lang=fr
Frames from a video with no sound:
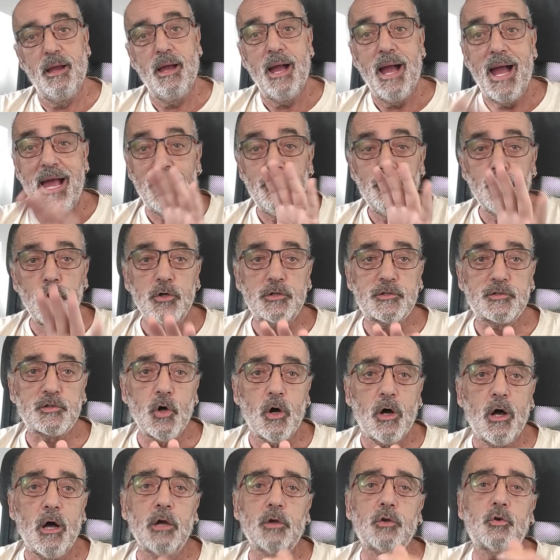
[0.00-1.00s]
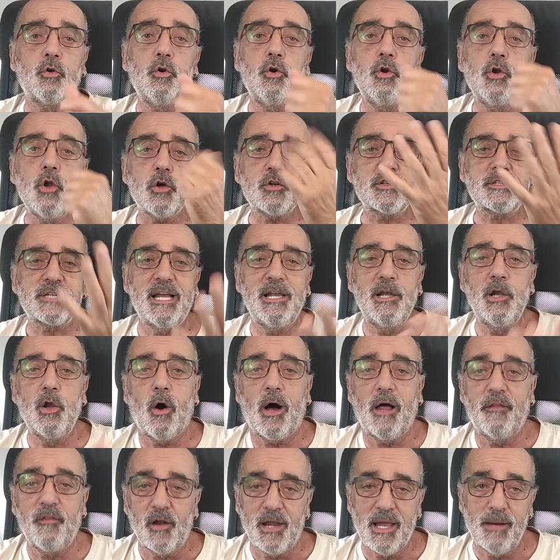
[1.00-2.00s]
Elle ne le saura que lorsqu'elle
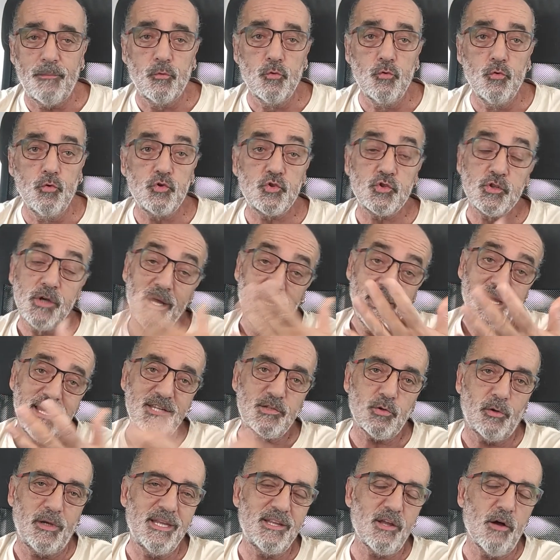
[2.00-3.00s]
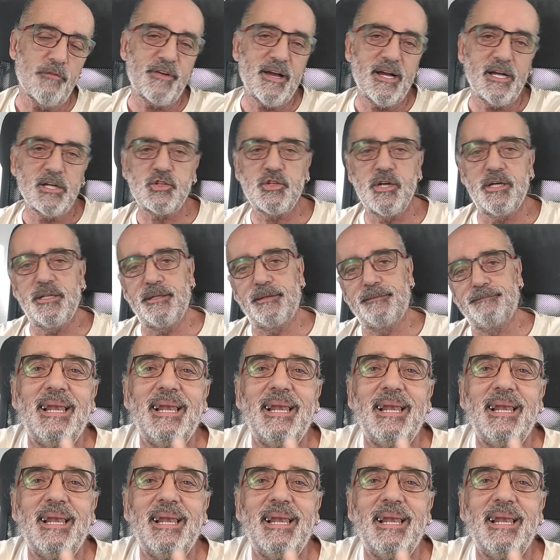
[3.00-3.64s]
l'aura dans la bouche et sur les dents pharyngiennes.